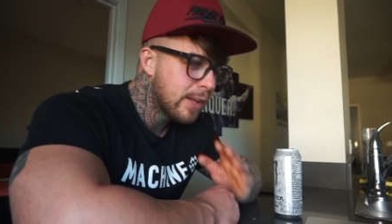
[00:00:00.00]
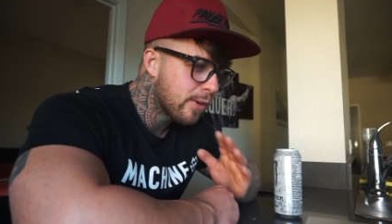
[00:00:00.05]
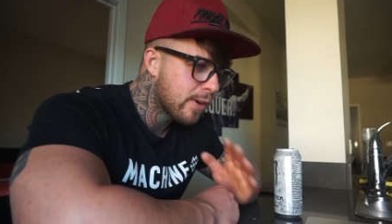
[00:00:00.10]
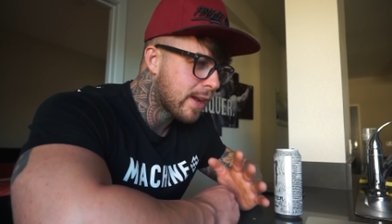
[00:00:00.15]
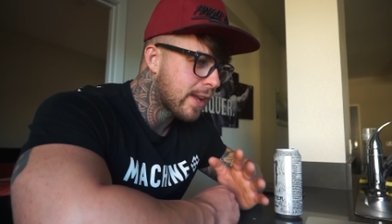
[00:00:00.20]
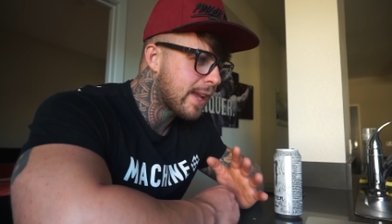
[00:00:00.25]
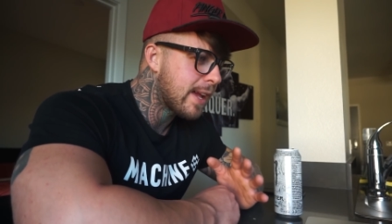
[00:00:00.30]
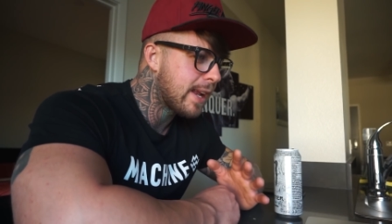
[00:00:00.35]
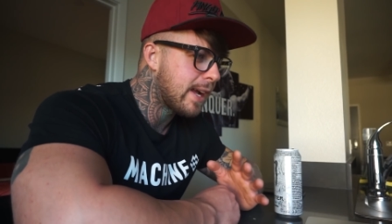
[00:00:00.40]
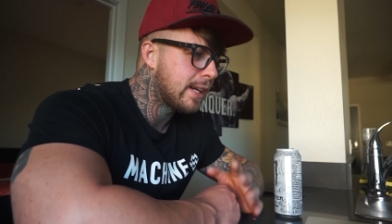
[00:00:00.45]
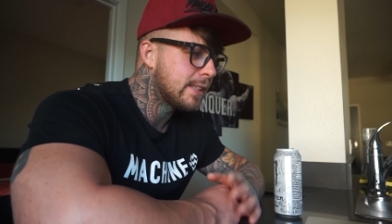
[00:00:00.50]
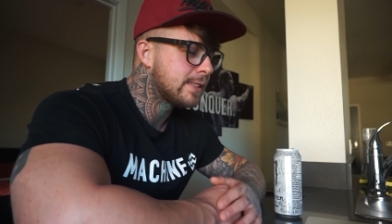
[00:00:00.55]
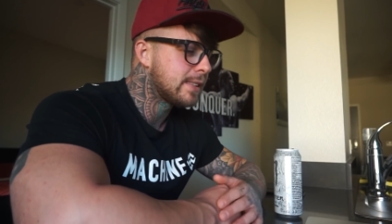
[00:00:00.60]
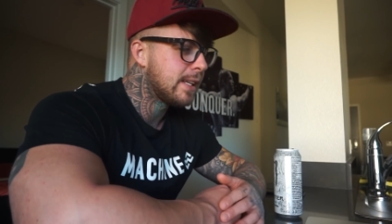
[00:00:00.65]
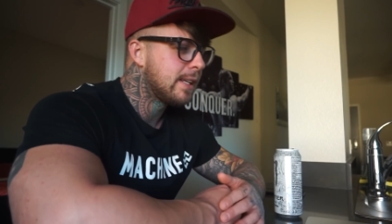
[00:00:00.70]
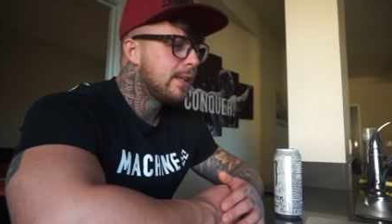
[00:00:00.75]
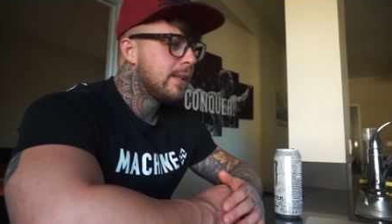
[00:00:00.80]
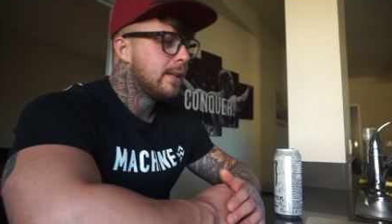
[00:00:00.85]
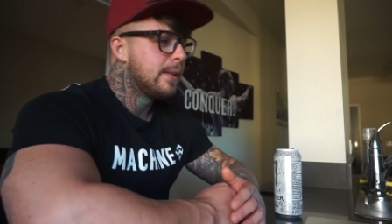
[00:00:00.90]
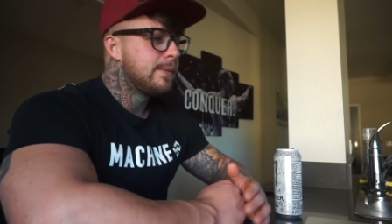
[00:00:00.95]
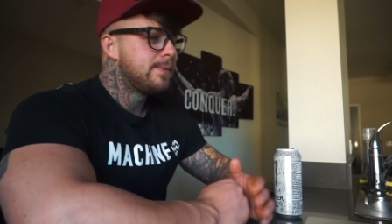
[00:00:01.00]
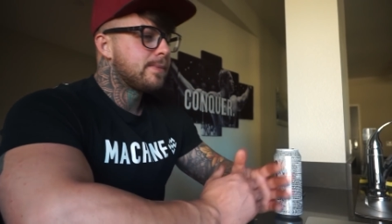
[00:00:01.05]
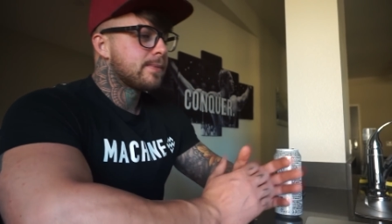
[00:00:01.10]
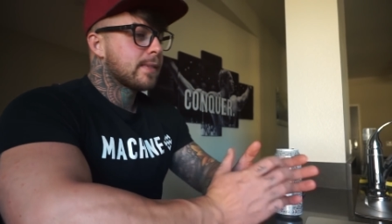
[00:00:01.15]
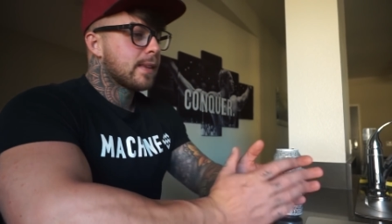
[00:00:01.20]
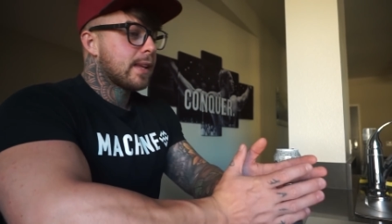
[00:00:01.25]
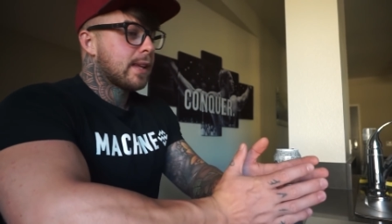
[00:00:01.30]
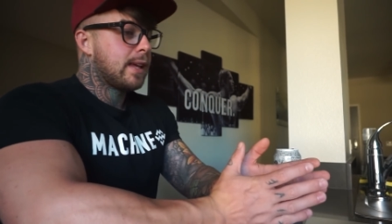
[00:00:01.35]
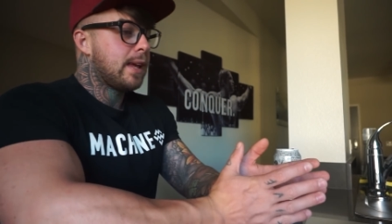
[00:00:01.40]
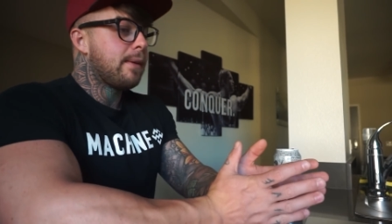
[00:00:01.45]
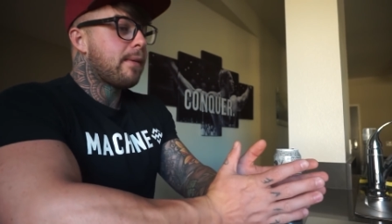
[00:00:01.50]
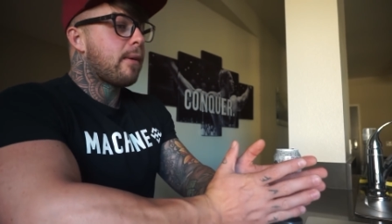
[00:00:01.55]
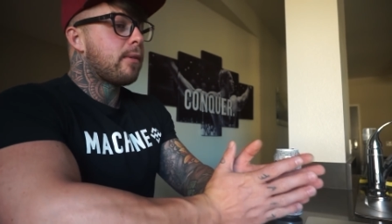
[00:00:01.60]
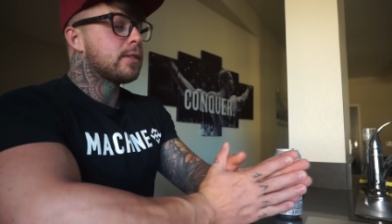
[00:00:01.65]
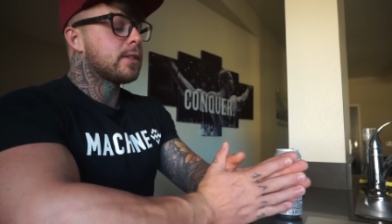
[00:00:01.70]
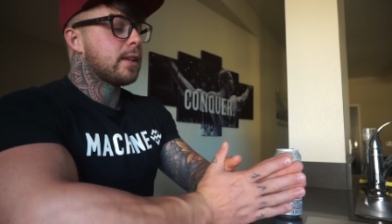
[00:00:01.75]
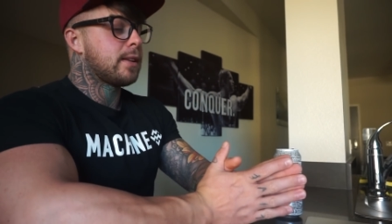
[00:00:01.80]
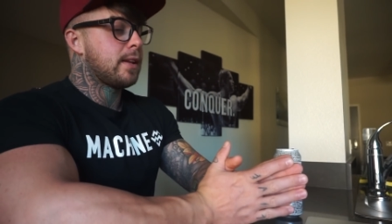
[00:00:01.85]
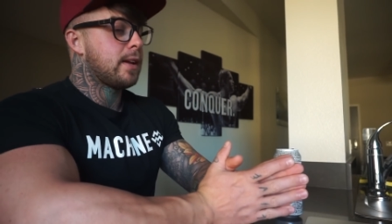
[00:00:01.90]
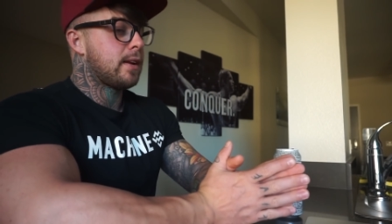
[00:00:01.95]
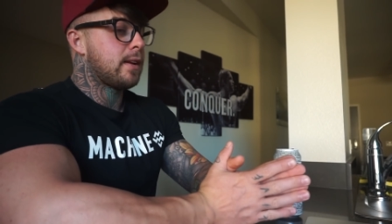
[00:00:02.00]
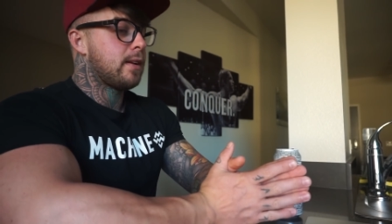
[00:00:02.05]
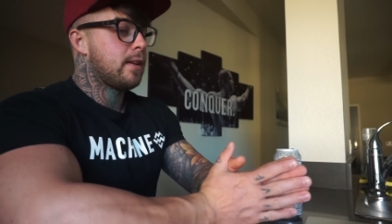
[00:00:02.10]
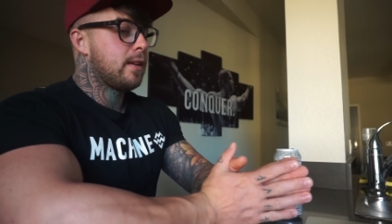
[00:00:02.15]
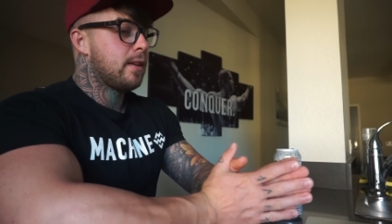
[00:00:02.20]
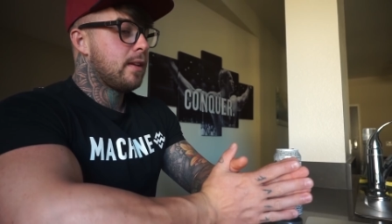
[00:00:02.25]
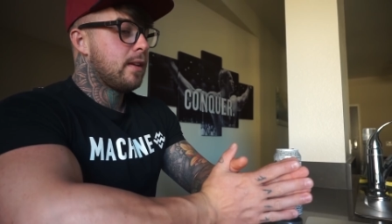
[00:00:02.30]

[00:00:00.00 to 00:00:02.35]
Lo que quieras. ¿Qué vamos a hacer?